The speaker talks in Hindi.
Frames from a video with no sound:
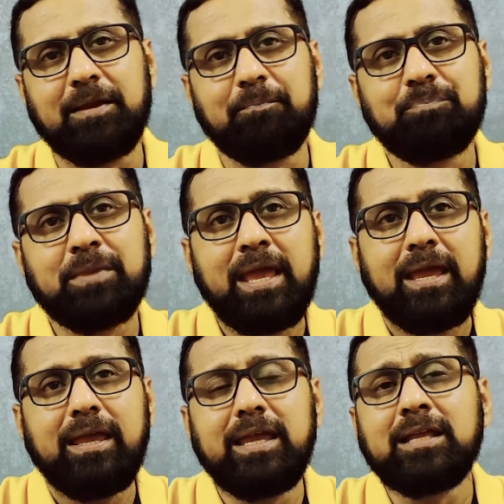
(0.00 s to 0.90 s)
है
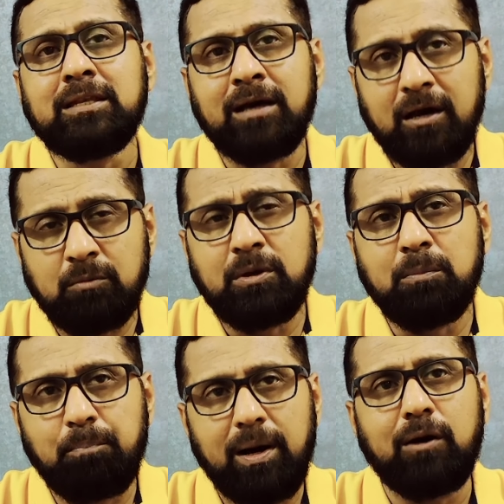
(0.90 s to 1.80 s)
एक नॉर्मल
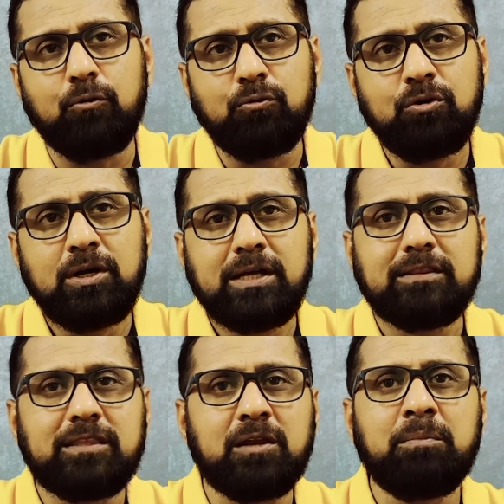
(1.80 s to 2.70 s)
पाओ
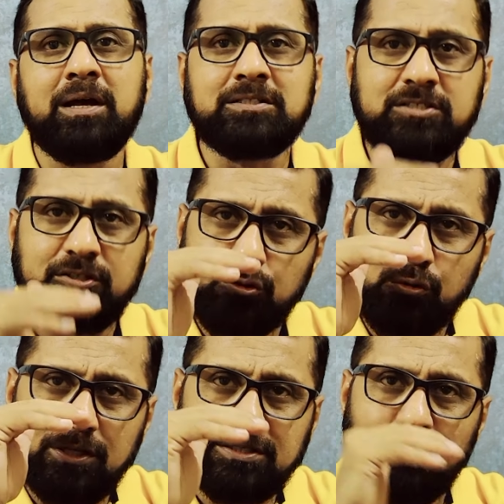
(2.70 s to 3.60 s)
दरमियान से
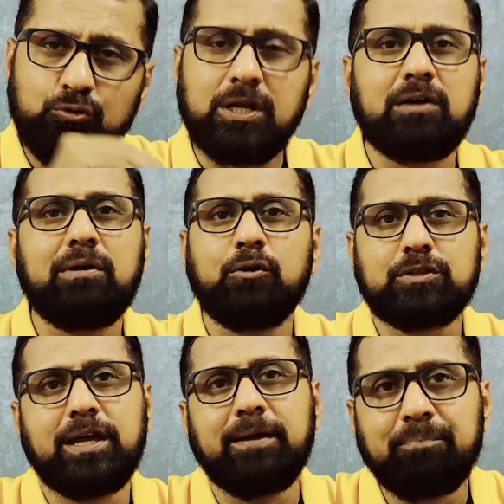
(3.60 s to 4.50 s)
थोड़ा सा उठा हुआ
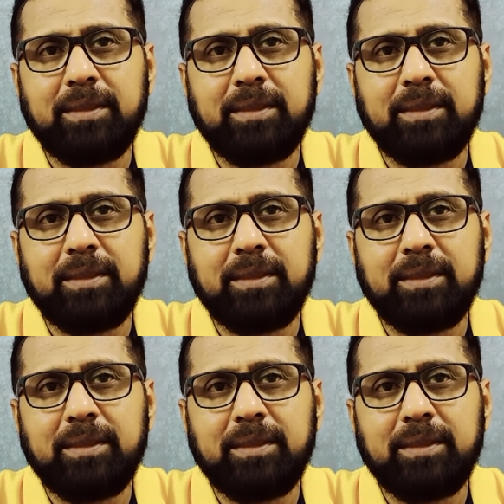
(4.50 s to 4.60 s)
होता है